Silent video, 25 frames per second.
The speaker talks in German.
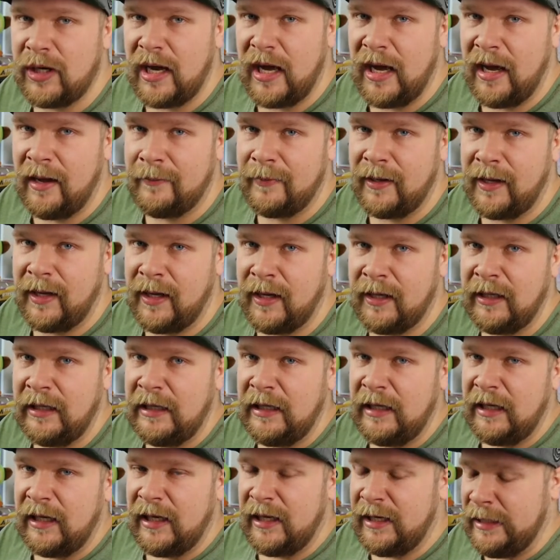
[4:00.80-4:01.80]
aber
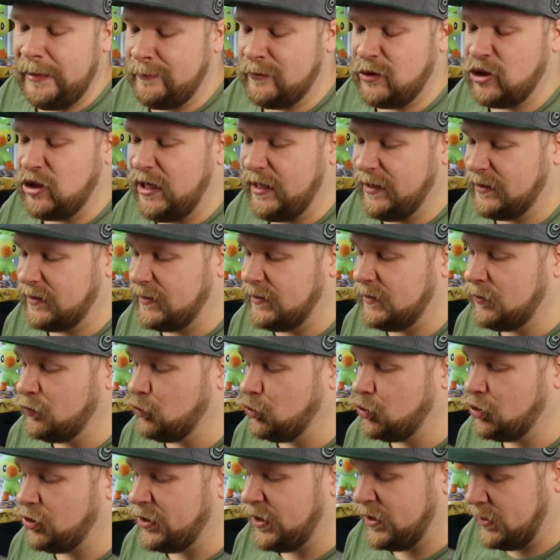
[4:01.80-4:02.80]
in einem schlechten
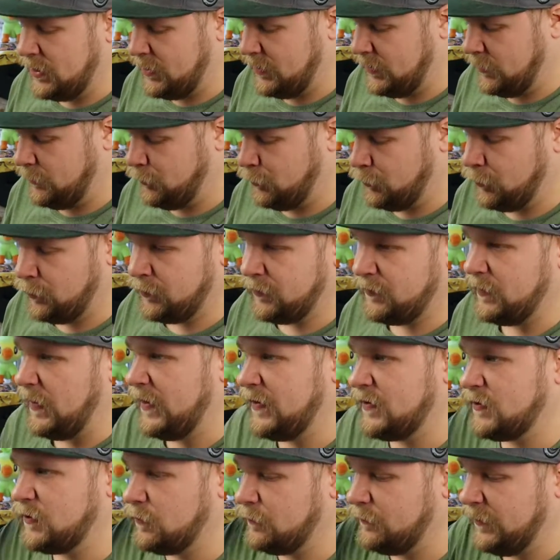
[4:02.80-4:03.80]
Zustand und
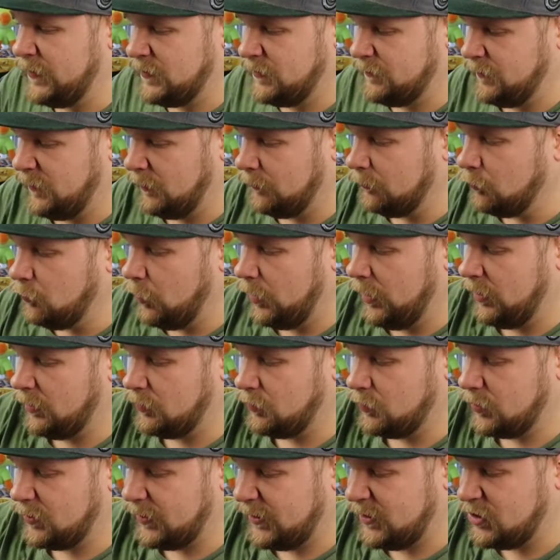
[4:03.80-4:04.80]
halt sowas wie Glurak
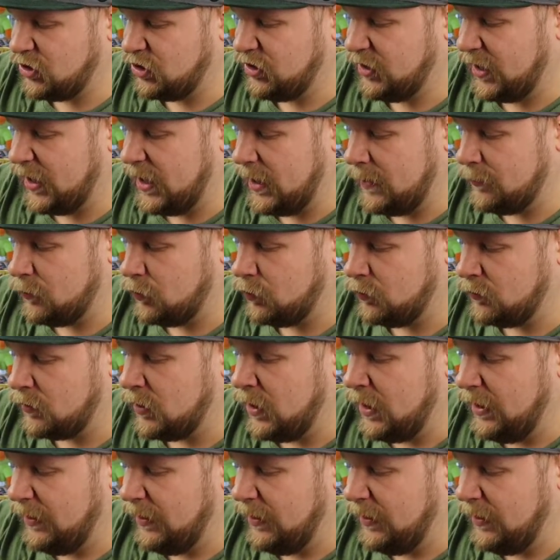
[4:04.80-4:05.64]
und Rishiram und